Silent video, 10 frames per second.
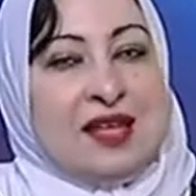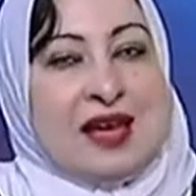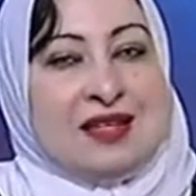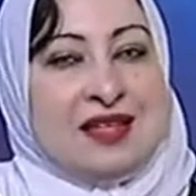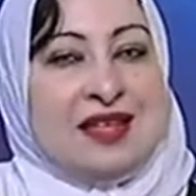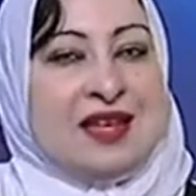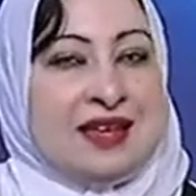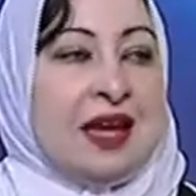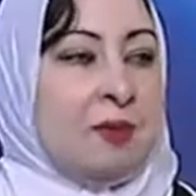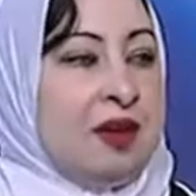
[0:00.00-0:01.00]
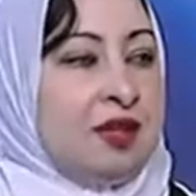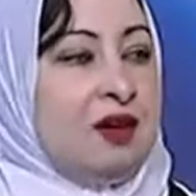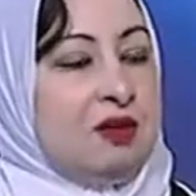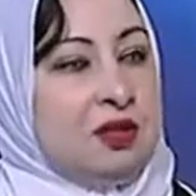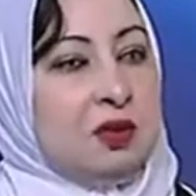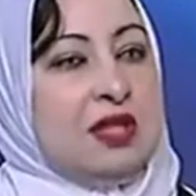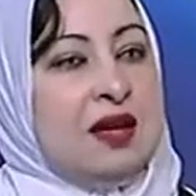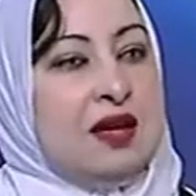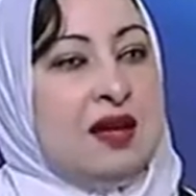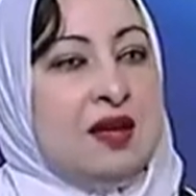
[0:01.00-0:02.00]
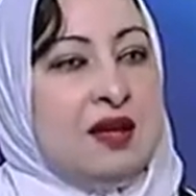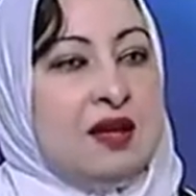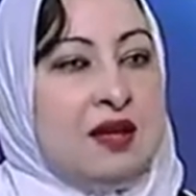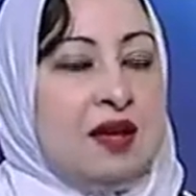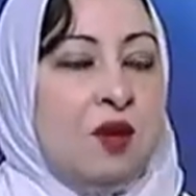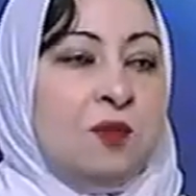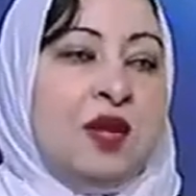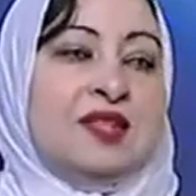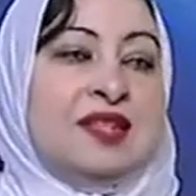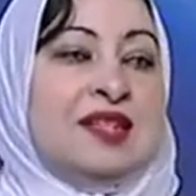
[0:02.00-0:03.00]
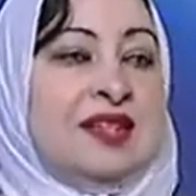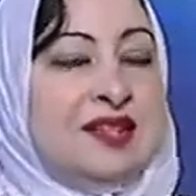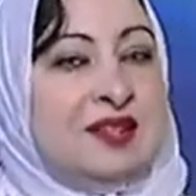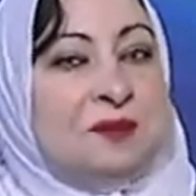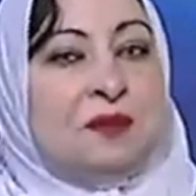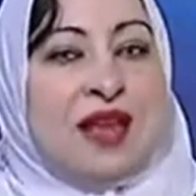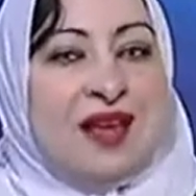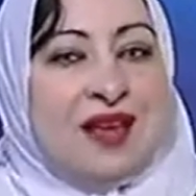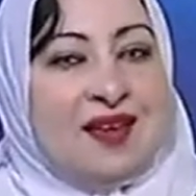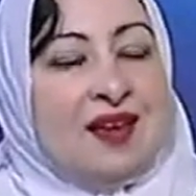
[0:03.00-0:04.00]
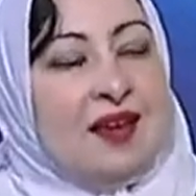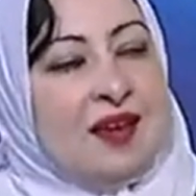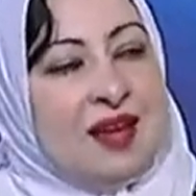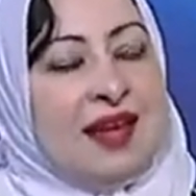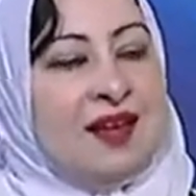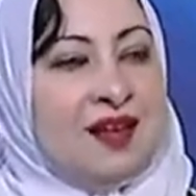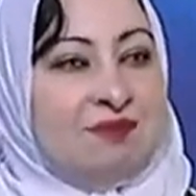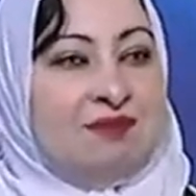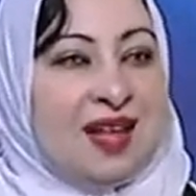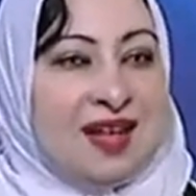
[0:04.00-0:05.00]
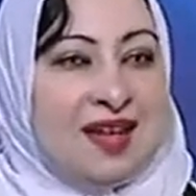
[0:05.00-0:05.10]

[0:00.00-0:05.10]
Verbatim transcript: يعني ايه كان هيبقى التخصص ده آه، امراض آه، اللي هي